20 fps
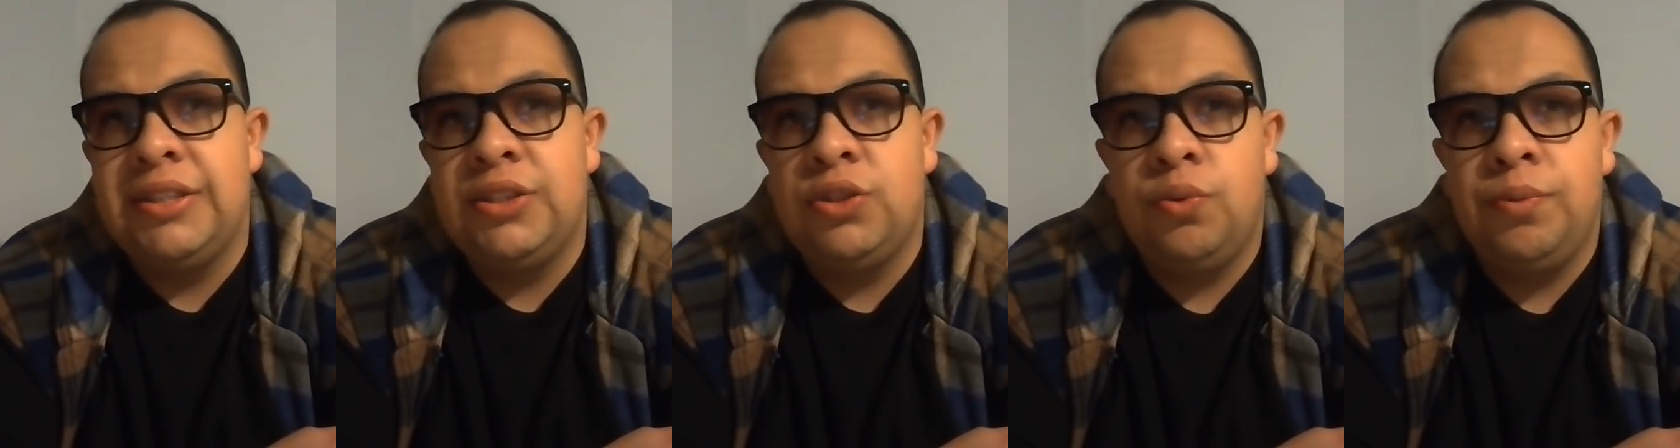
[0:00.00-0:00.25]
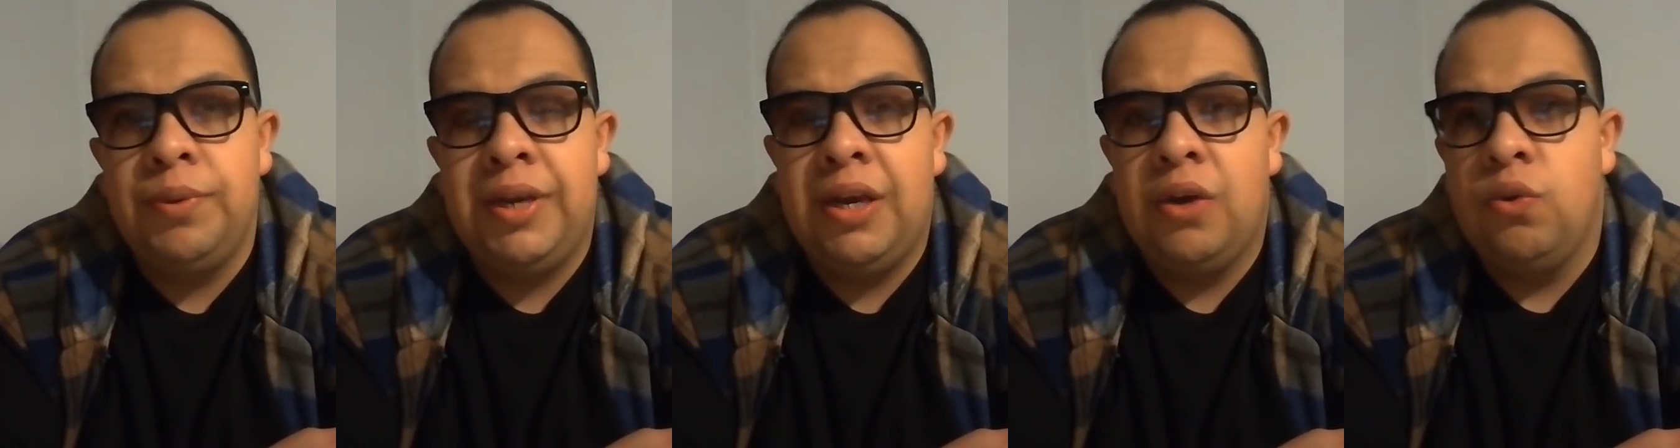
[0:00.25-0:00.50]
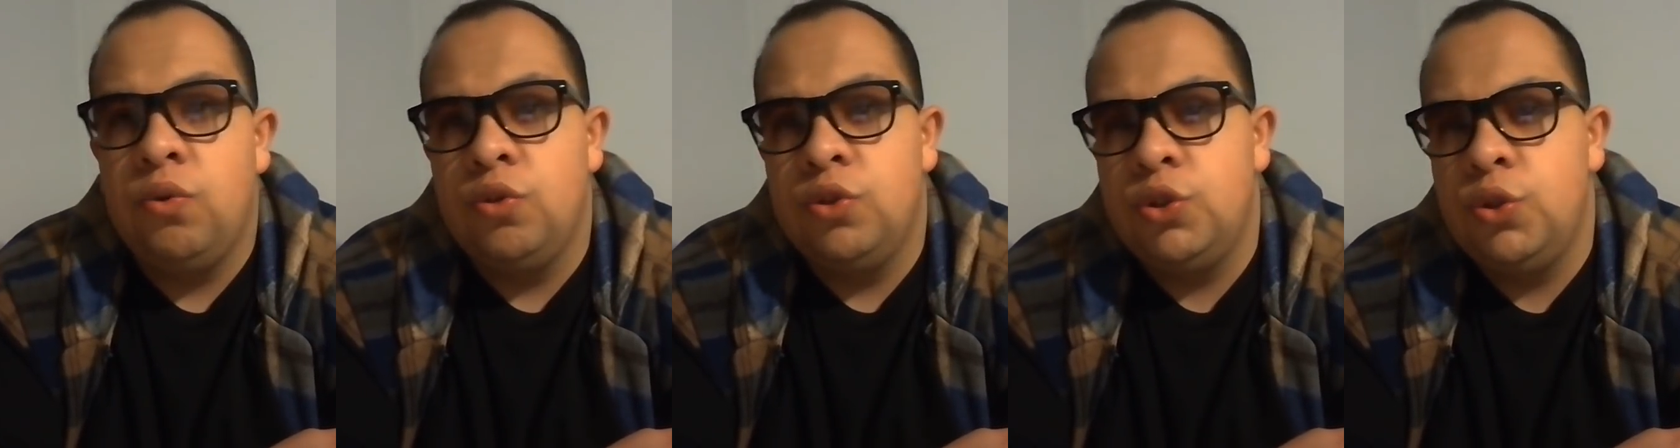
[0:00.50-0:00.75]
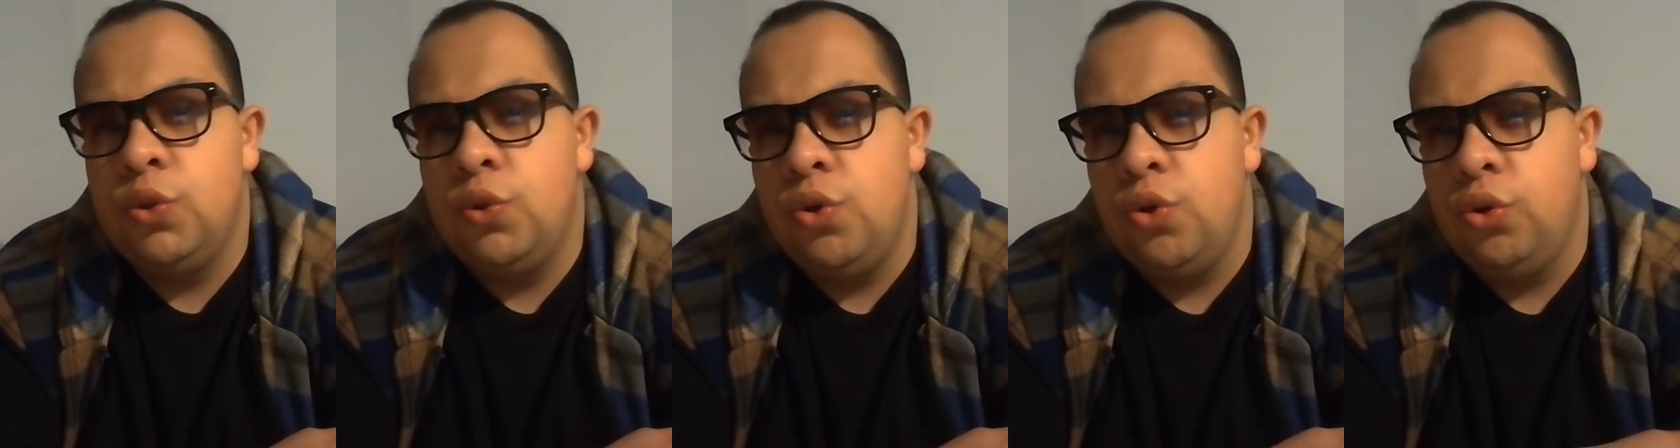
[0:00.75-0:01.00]
no hubiera
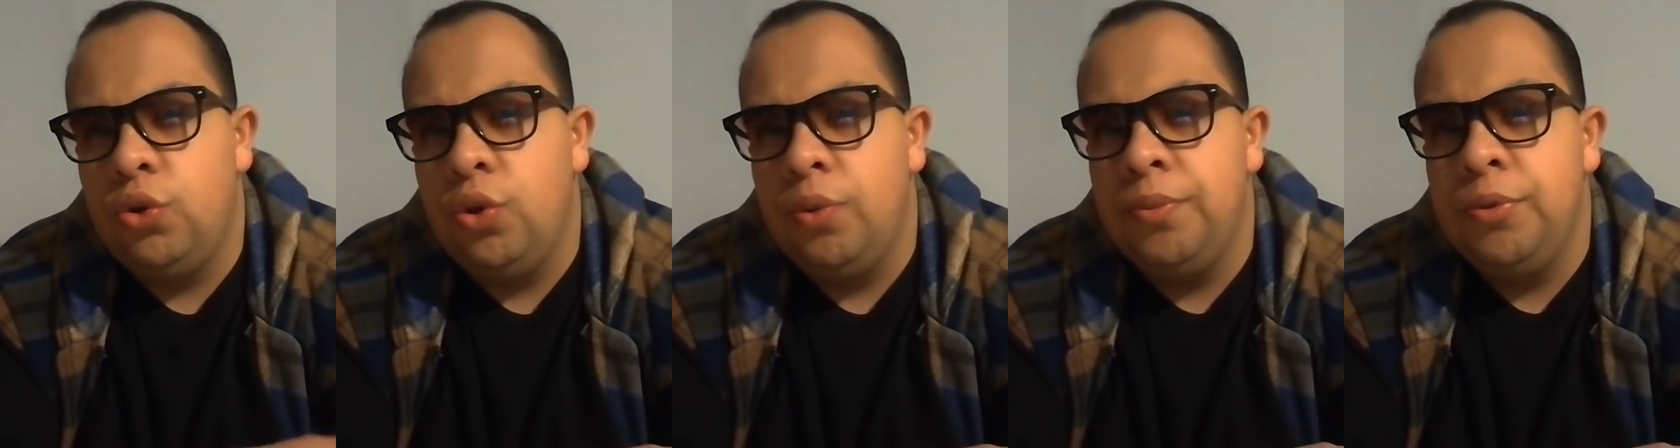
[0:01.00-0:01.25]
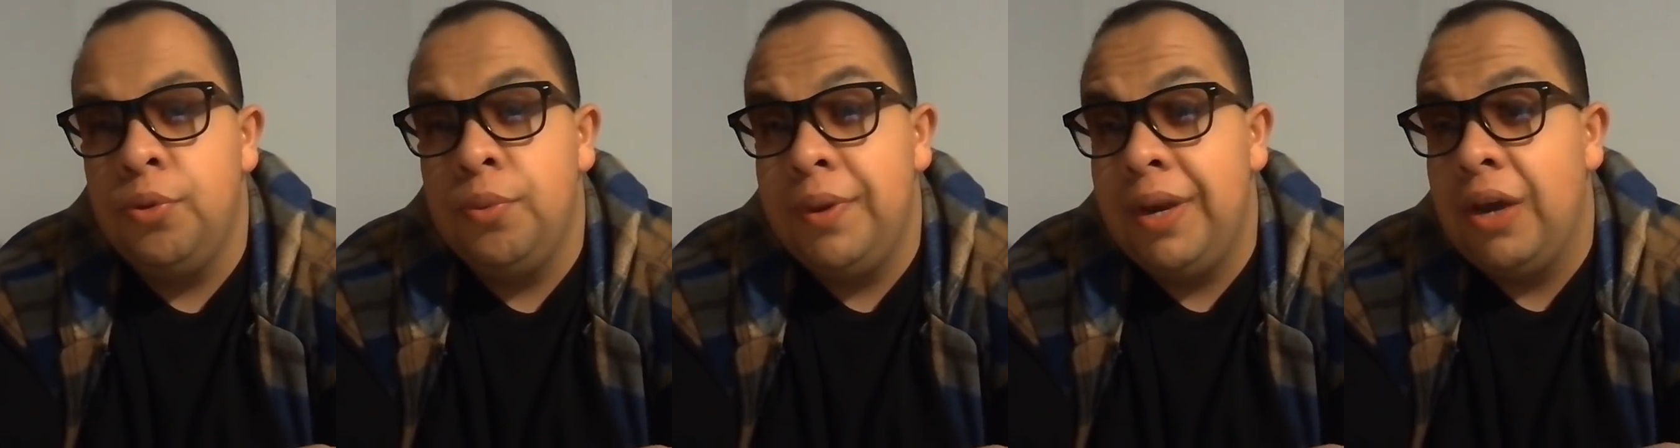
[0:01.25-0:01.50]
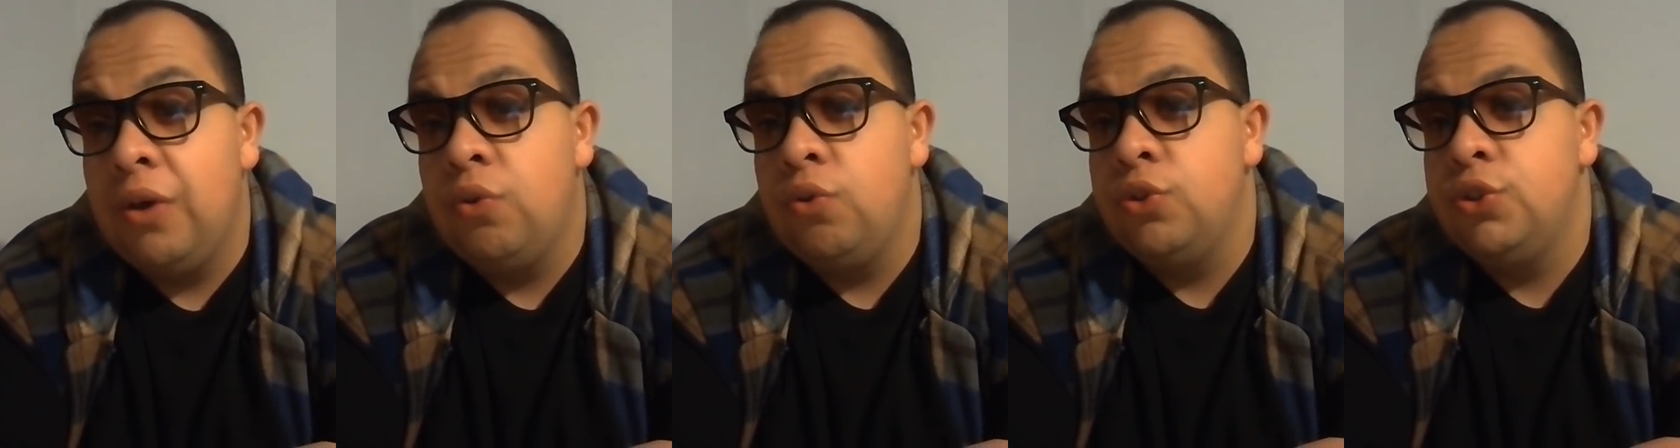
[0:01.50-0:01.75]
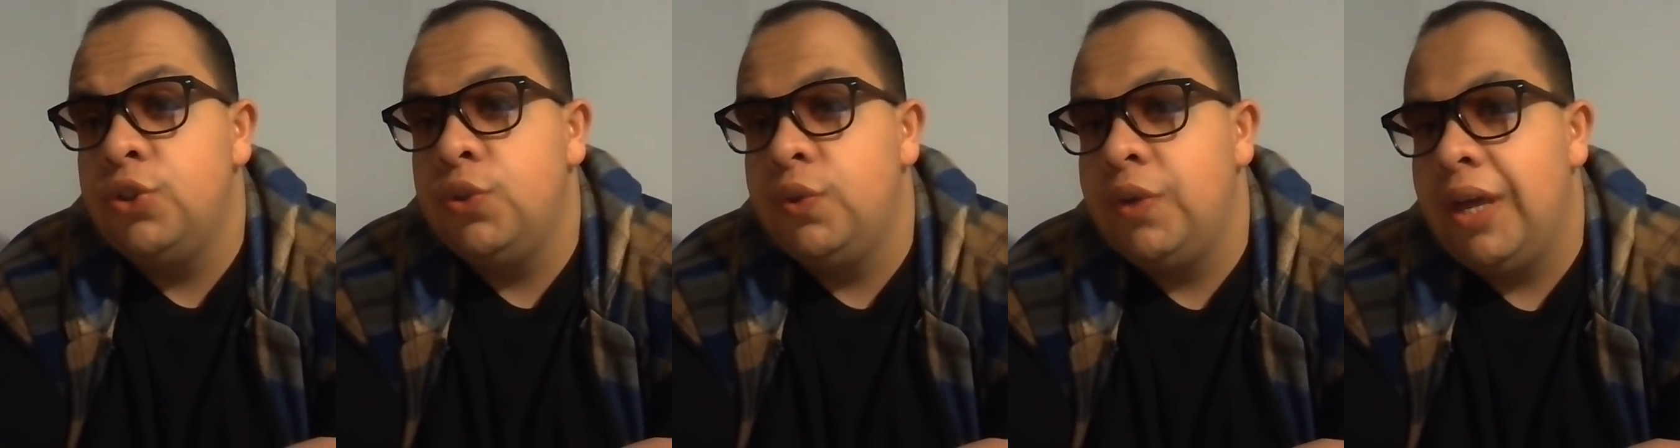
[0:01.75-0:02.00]
conocido YouTube, no hubiera
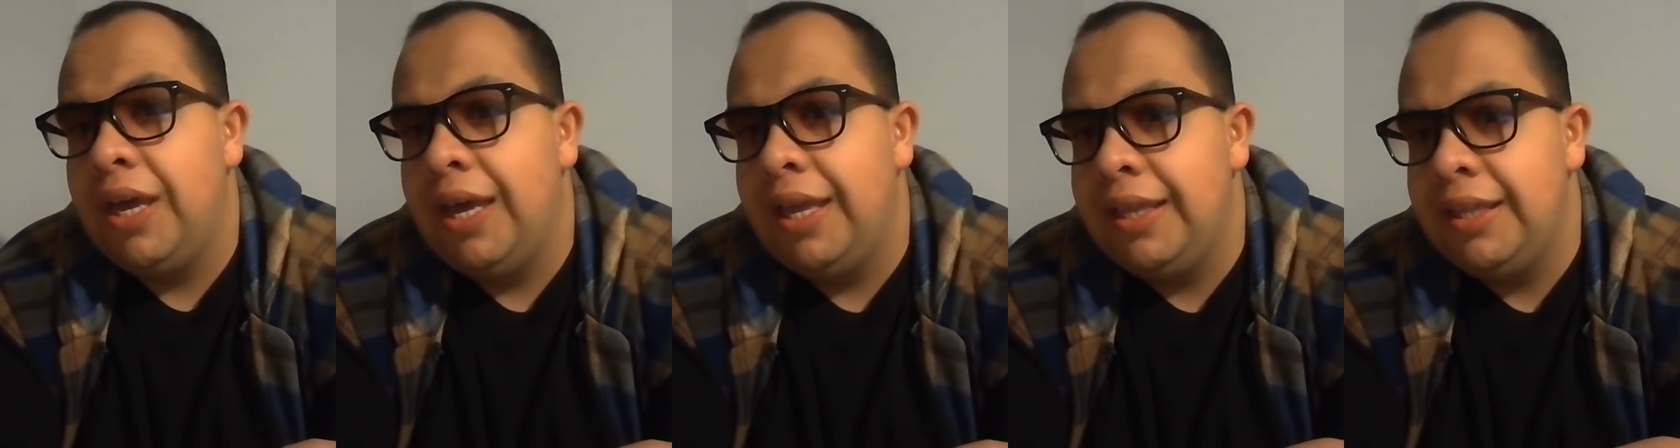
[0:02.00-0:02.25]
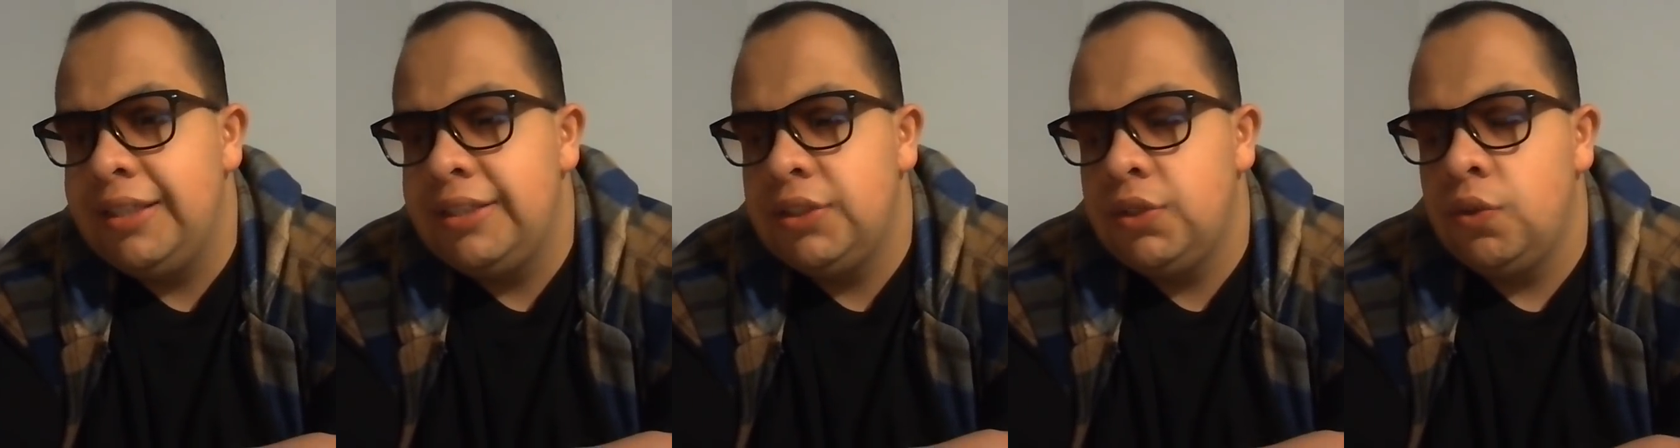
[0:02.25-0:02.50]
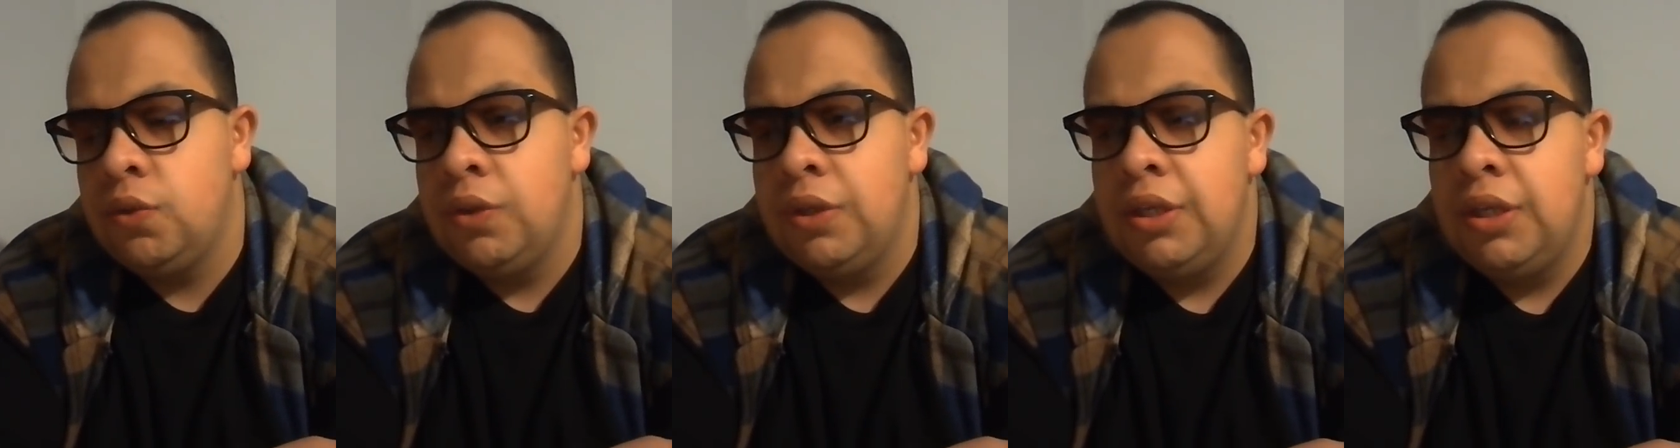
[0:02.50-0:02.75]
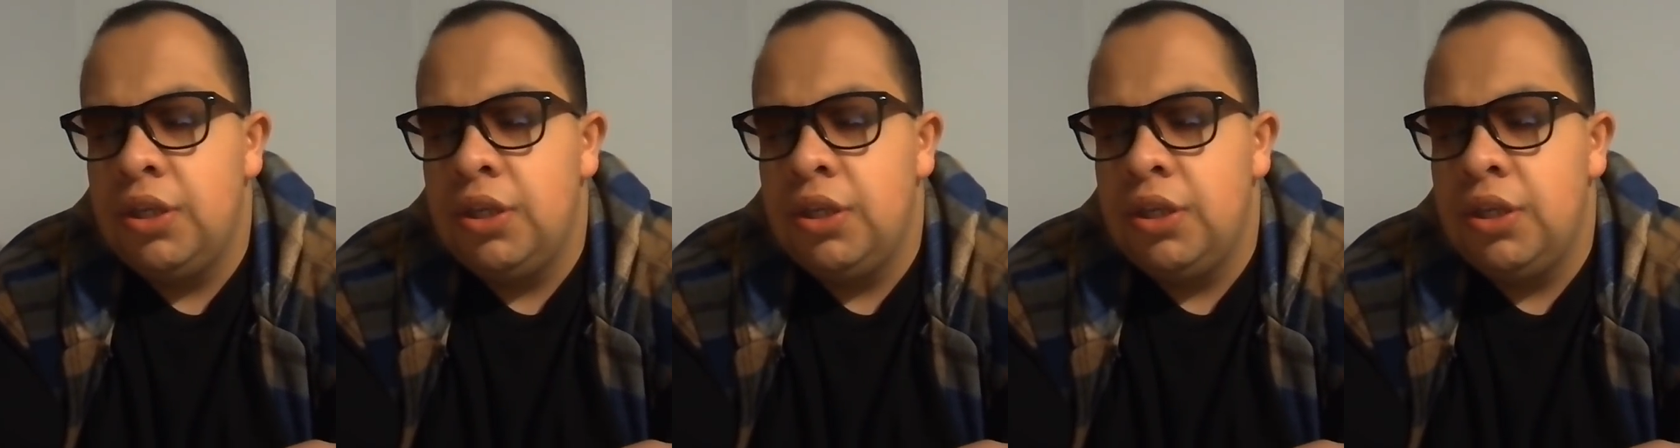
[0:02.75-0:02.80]
conocido nada de esto.